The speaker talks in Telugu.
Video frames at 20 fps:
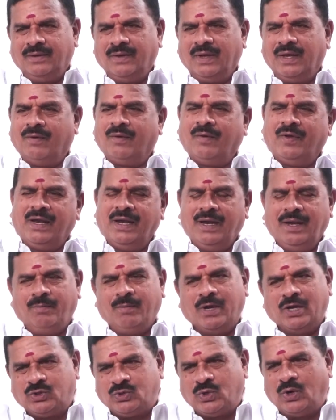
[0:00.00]
ఇక అన్ని
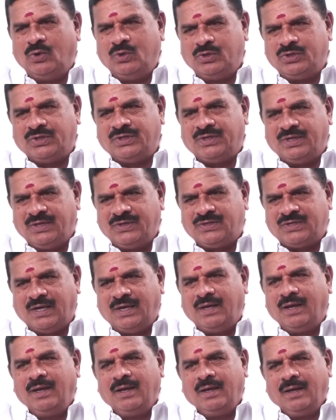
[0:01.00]
మనసులో నుంచి
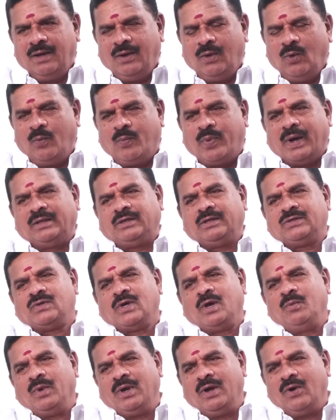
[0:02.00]
తీసేయి నువ్వు పాత
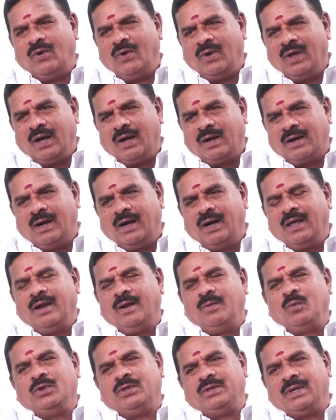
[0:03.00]
స్వామి గౌడుగా కడిగిన
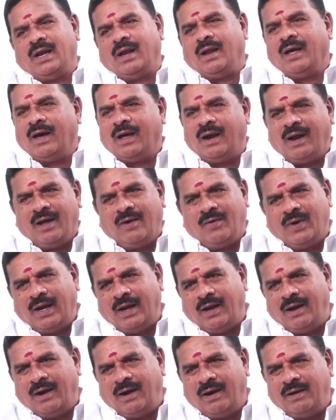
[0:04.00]
ముత్యంలాగా
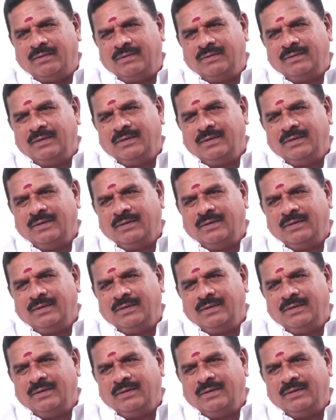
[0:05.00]
రావాలన్నాడు